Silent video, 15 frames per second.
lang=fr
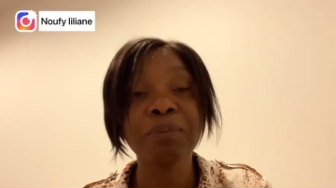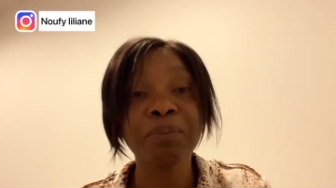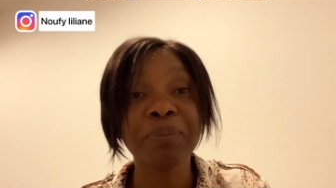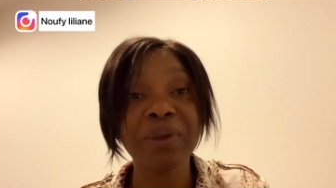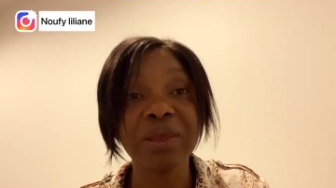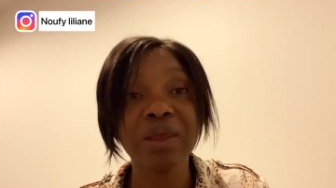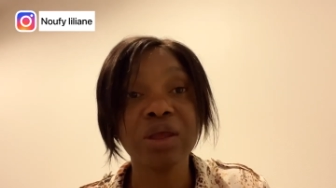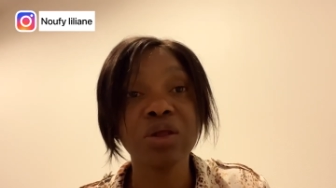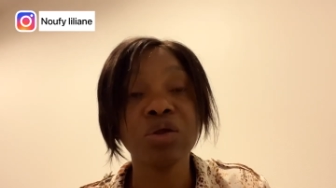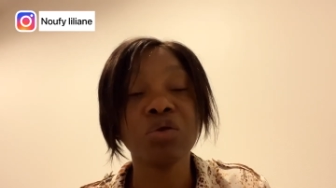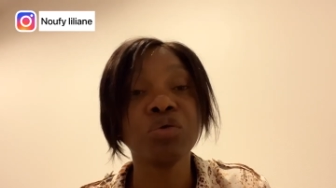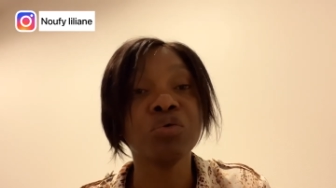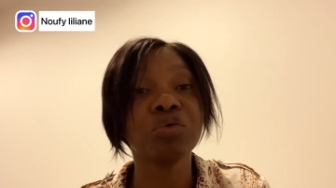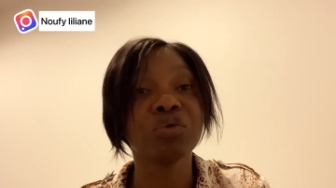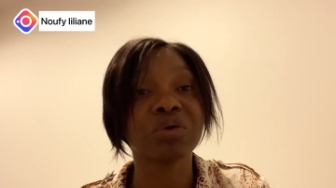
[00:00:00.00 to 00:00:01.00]
payer
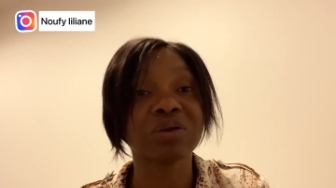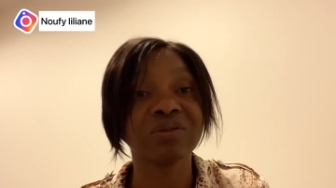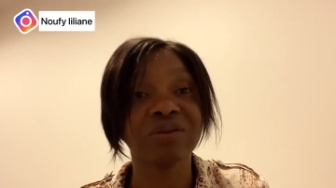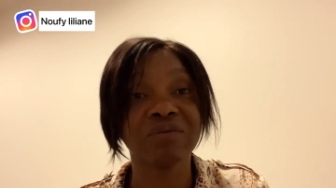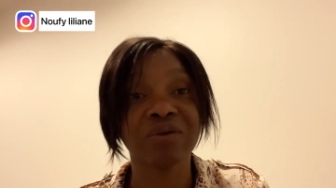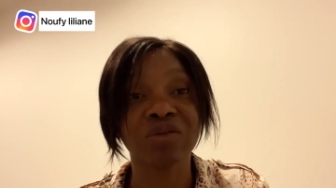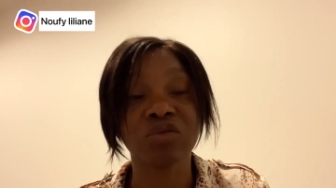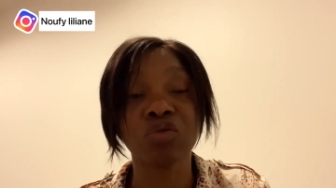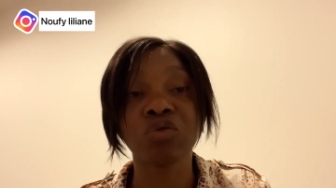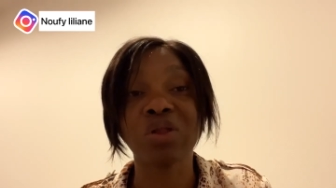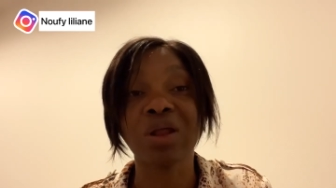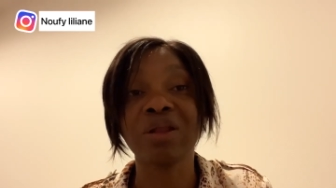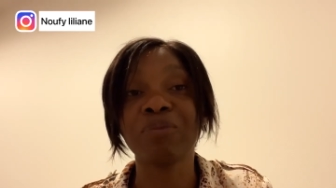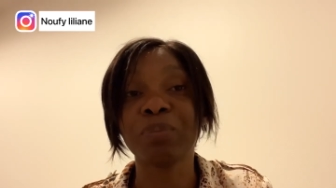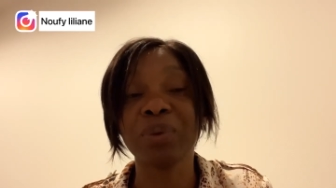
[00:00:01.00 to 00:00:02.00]
une réservation,
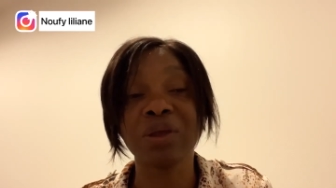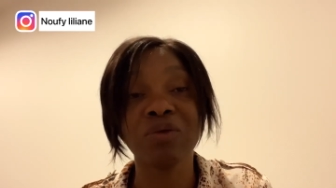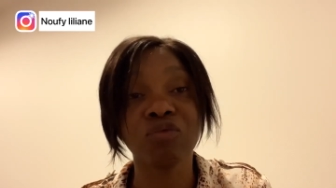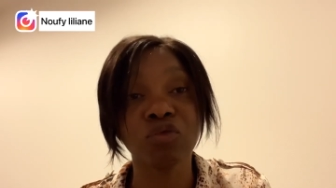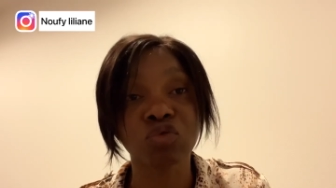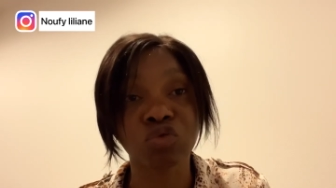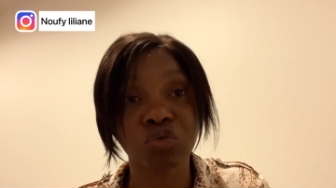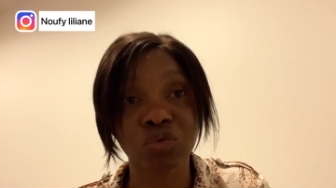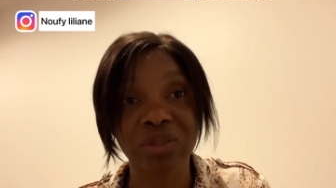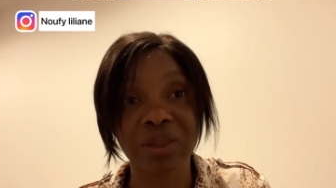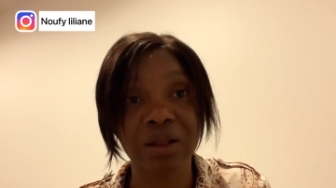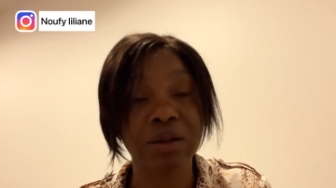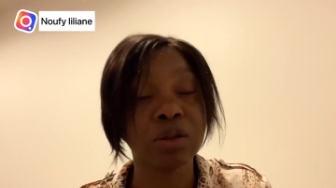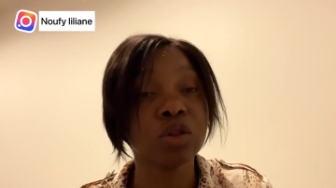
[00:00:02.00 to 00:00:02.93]
allez payer votre hôtel.